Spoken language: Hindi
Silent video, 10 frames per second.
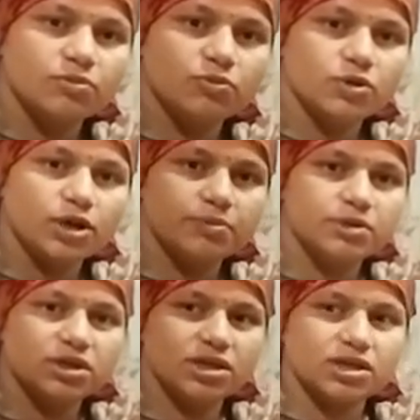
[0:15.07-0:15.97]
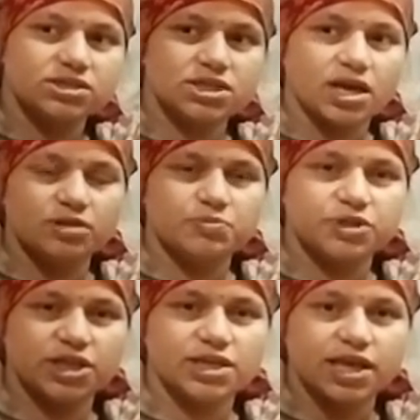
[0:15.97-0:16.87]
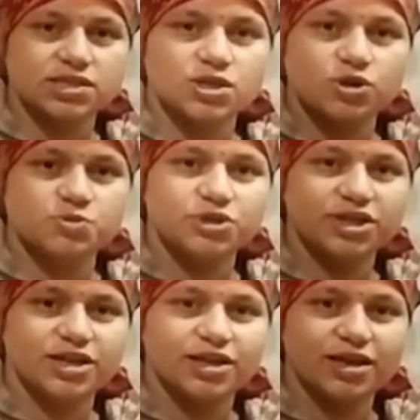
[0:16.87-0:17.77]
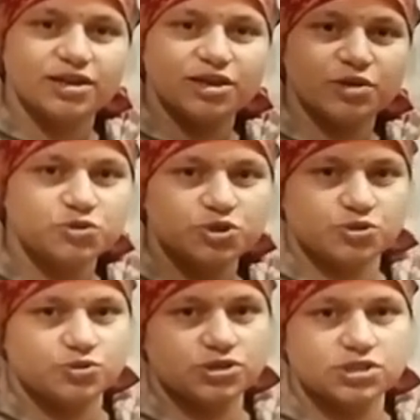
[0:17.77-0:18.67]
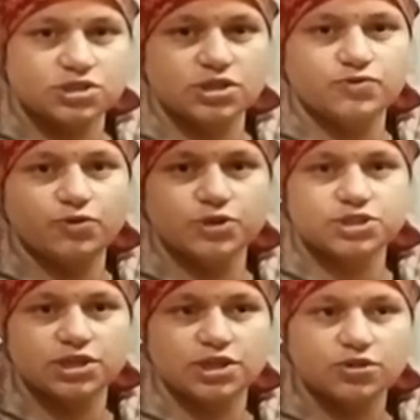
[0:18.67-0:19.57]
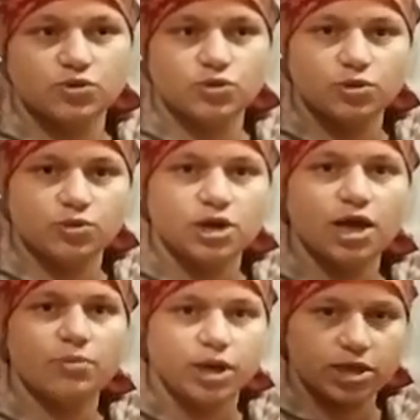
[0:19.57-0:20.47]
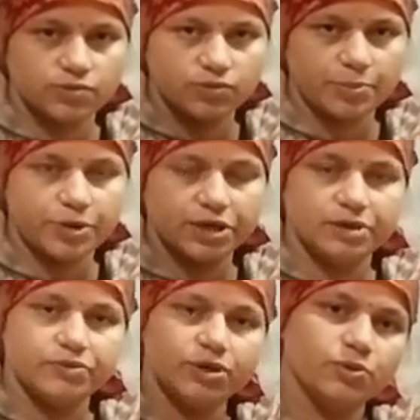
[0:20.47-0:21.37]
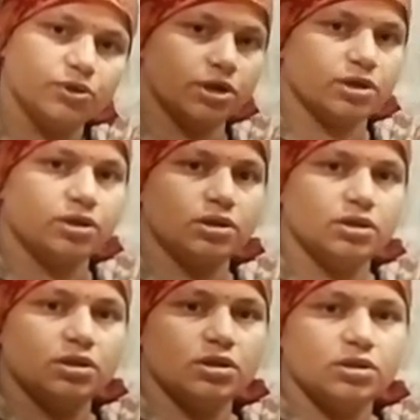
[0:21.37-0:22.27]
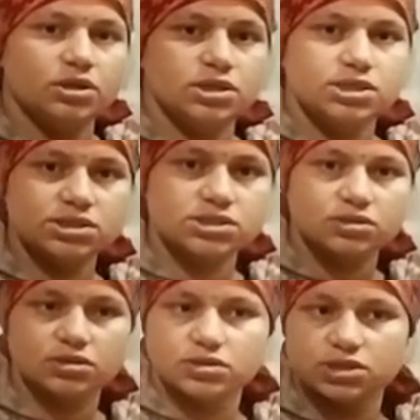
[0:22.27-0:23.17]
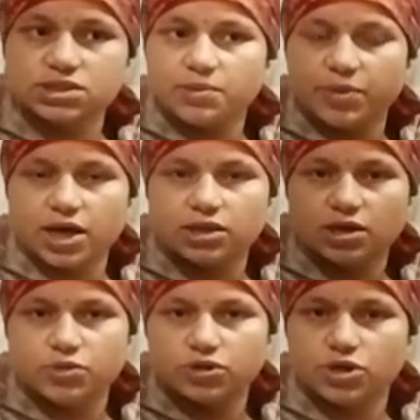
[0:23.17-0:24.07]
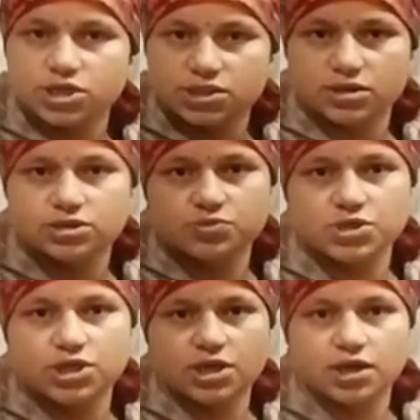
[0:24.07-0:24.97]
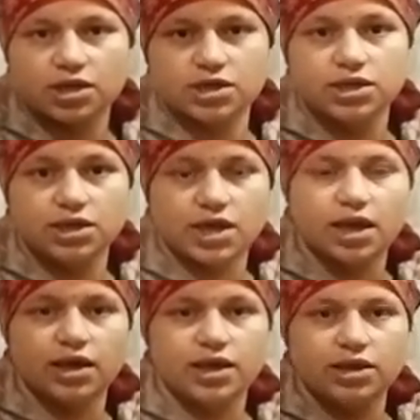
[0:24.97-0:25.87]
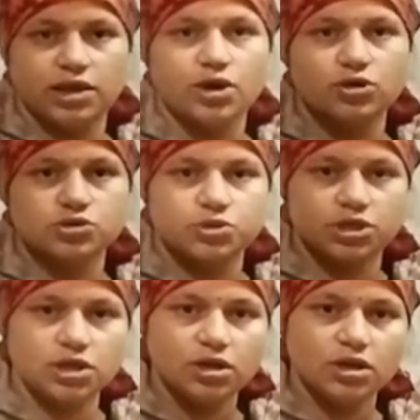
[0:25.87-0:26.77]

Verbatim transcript: बोला भी कि शायद पता नहीं कैसा हॉस्पिटल है या नहीं है मुझे तो कुछ इसकी इन्फॉर्मेशन नहीं है तो उन्होंने बोला हमारी भी वहाँ पर डिलीवरी हुई है इस इसके बाद हमने थोड़ा सर्च भी किया कि ठीक है या नहीं है हॉस्पिटल